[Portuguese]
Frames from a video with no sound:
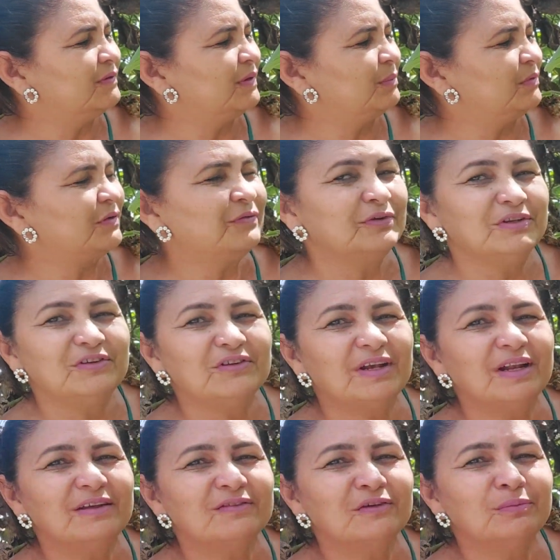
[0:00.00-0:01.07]
Se a pessoa for deixar,
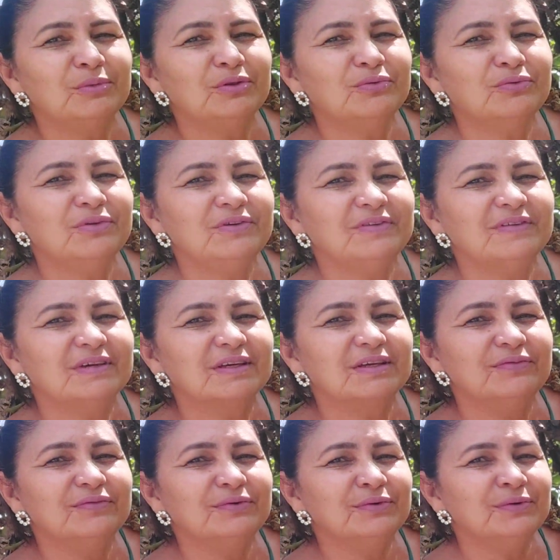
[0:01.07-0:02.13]
elas comem tudo isso
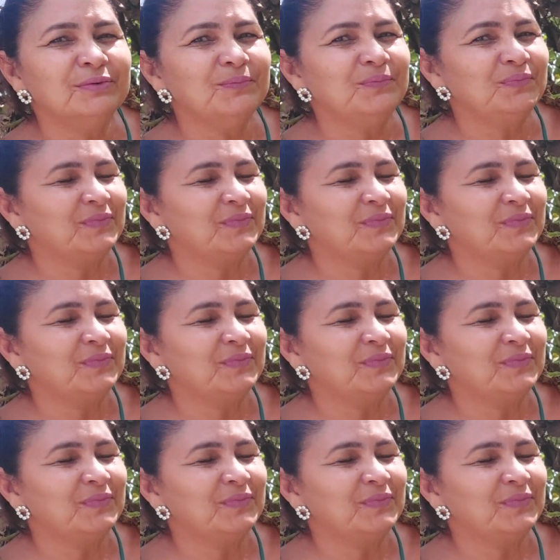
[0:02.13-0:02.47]
aqui, viu?